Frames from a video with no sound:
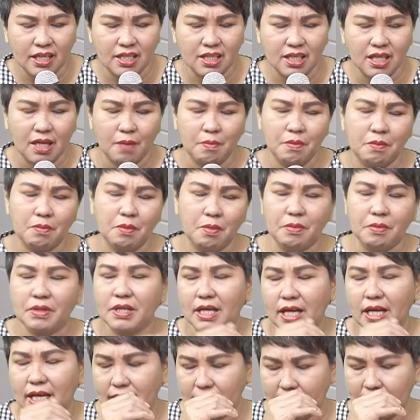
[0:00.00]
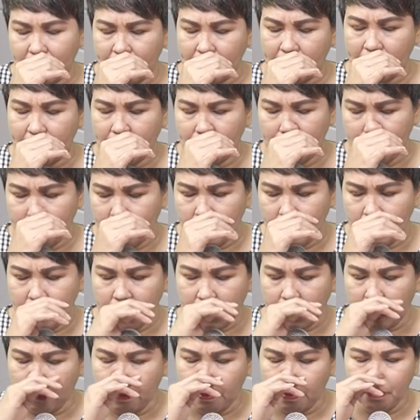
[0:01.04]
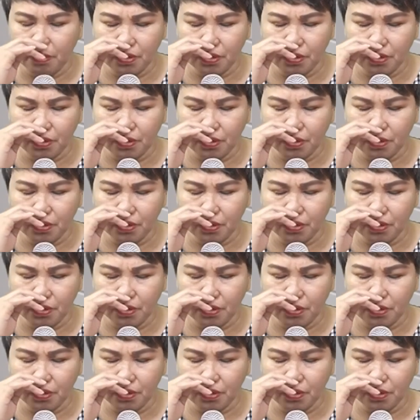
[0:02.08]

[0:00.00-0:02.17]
ini kami mau berkata, kami